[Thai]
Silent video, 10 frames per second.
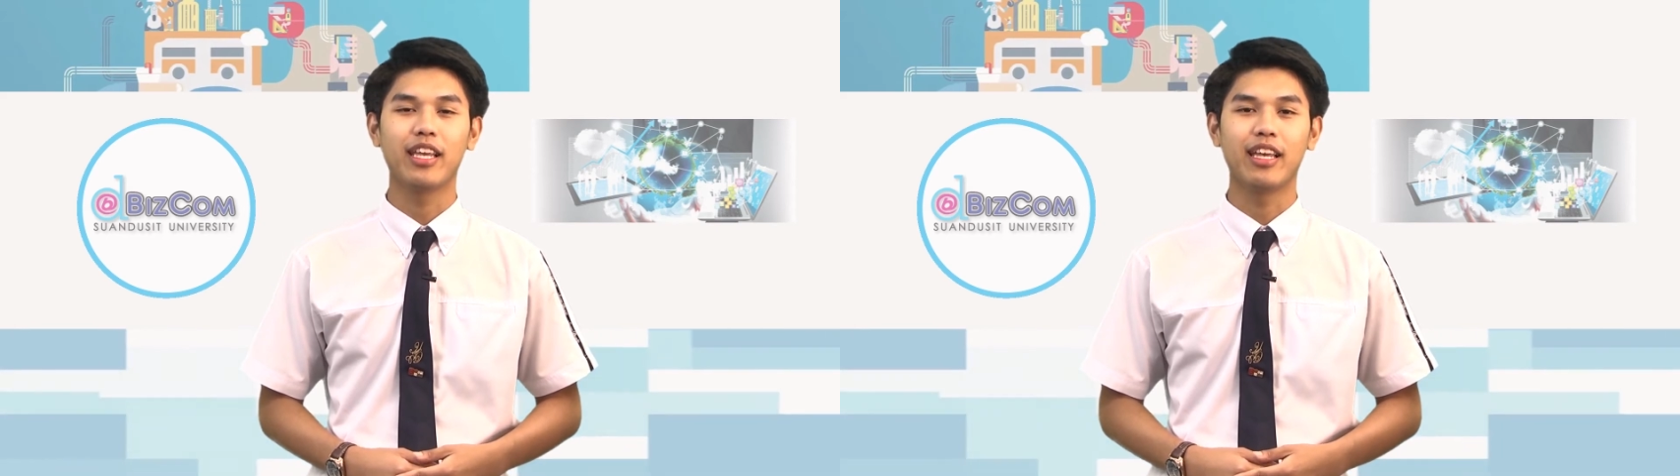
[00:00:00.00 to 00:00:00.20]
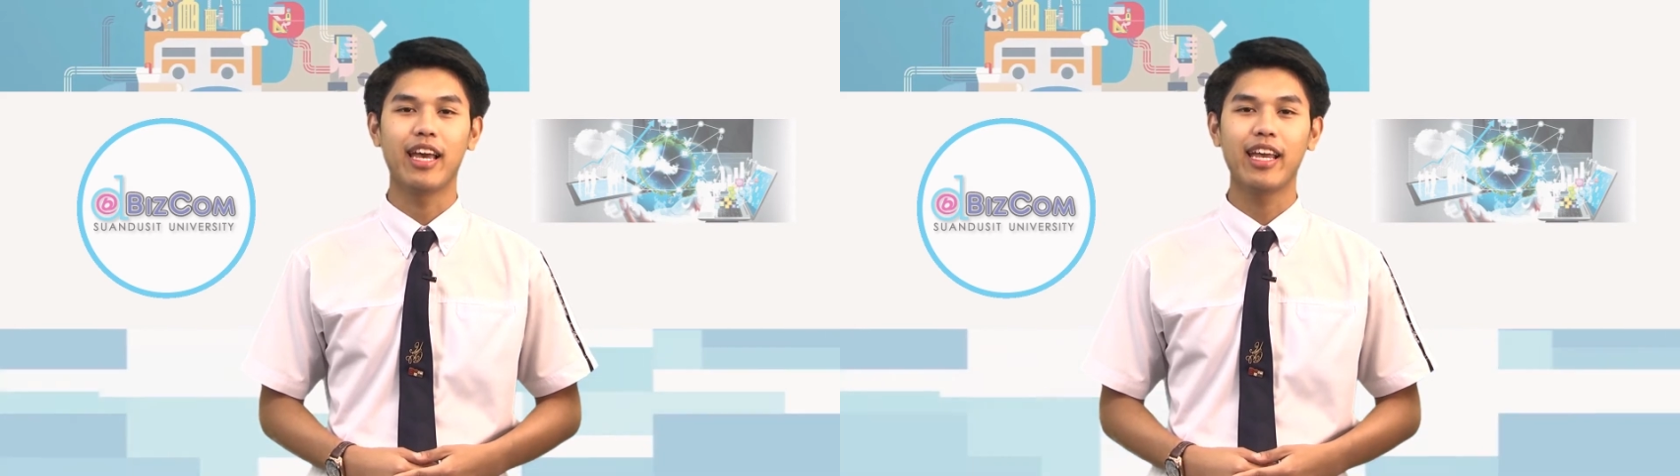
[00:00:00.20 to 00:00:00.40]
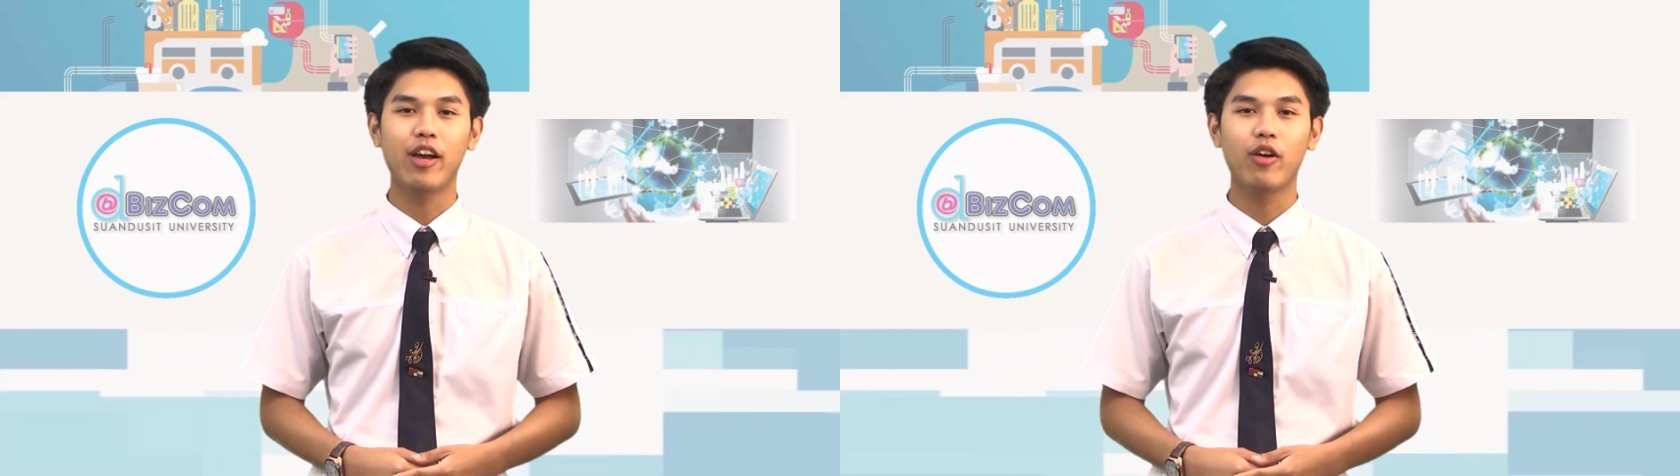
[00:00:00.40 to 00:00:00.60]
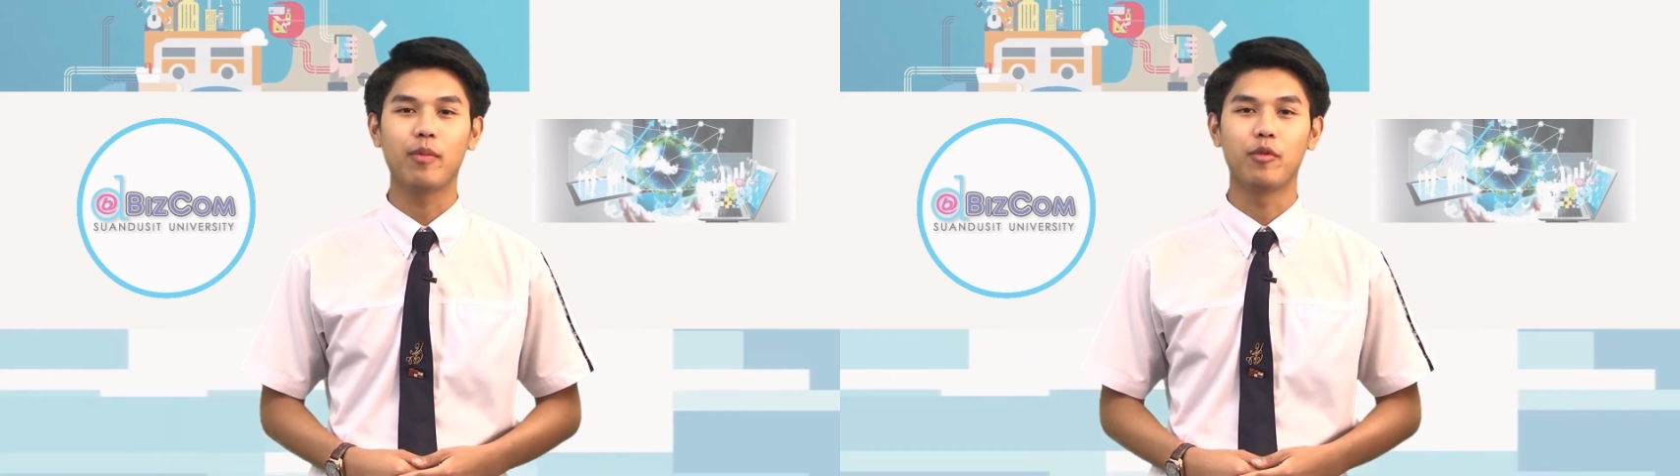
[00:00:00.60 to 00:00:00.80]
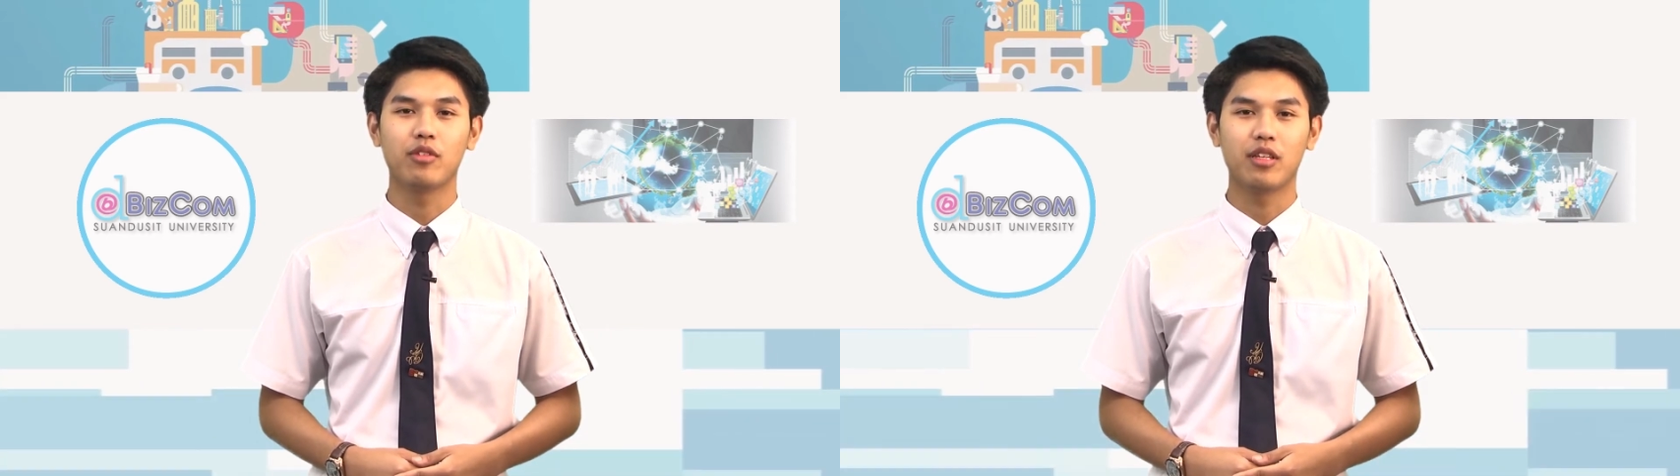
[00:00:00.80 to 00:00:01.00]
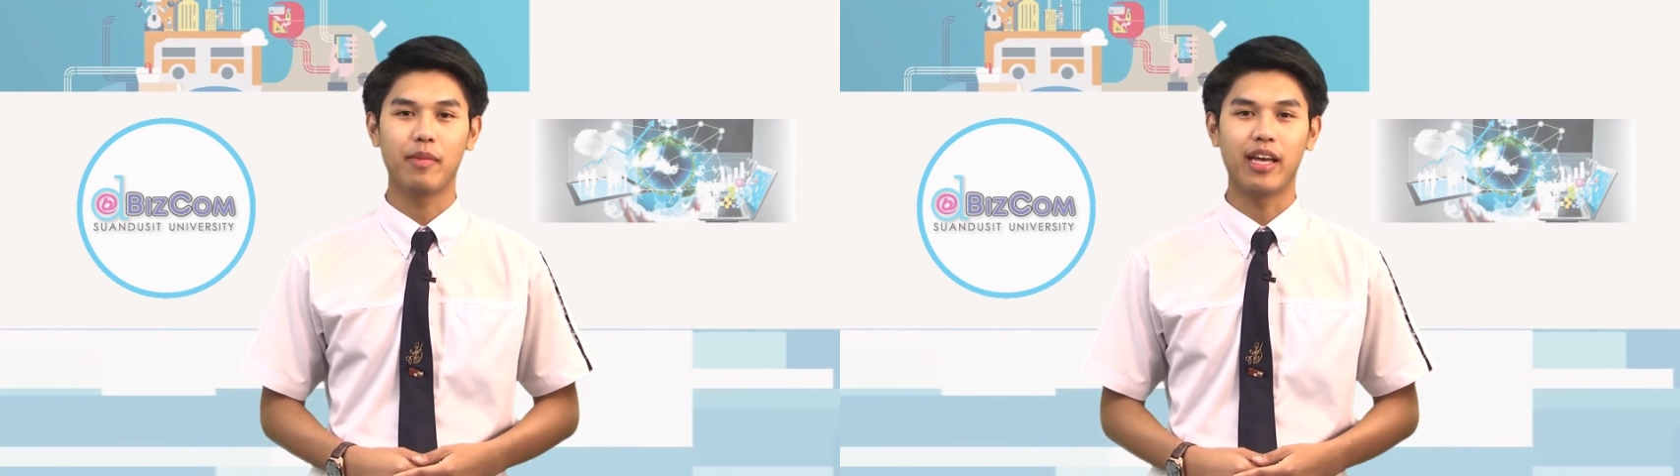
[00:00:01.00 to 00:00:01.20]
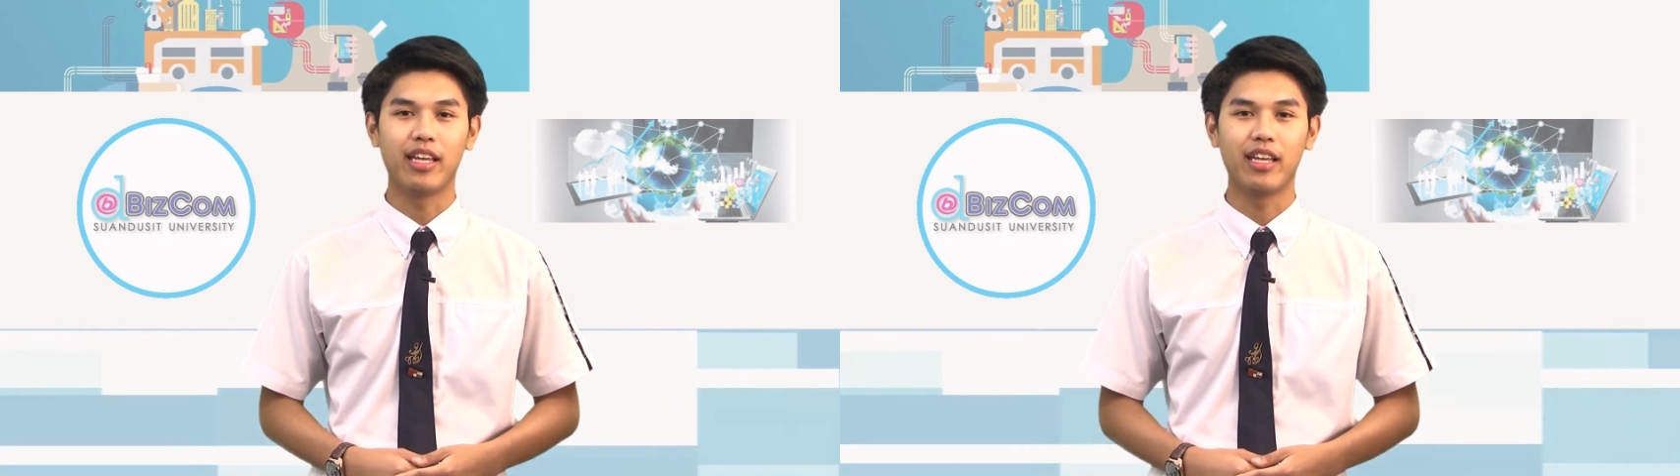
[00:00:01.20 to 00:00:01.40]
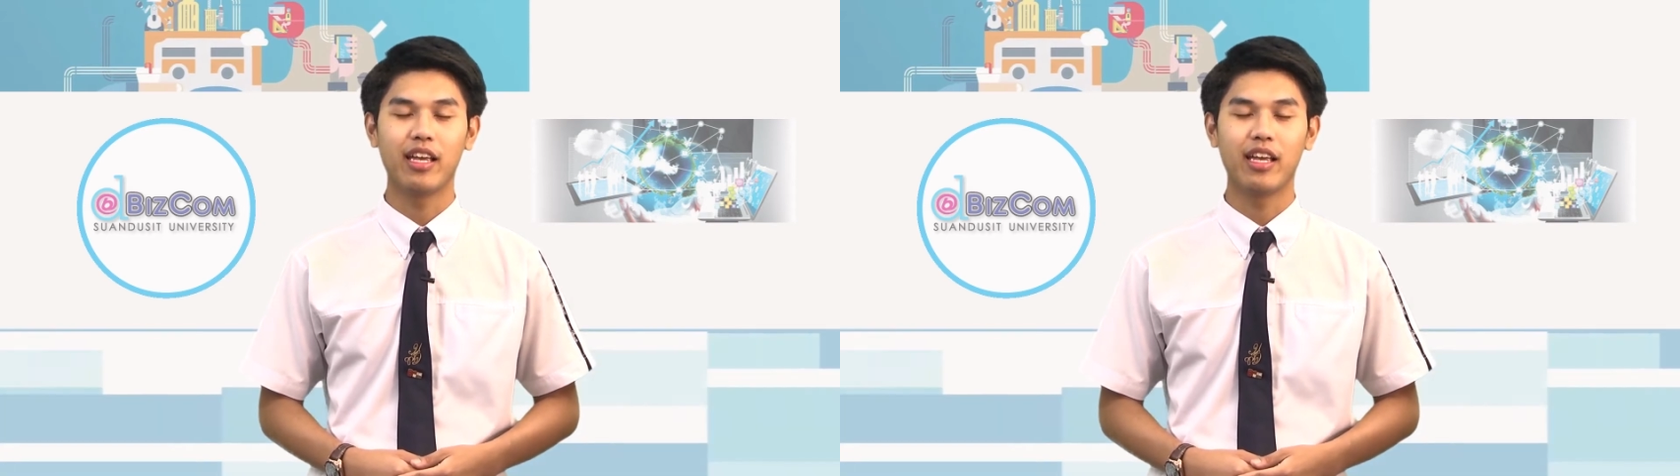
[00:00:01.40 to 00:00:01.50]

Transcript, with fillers: ยีให้เข้ากับยุคสมัย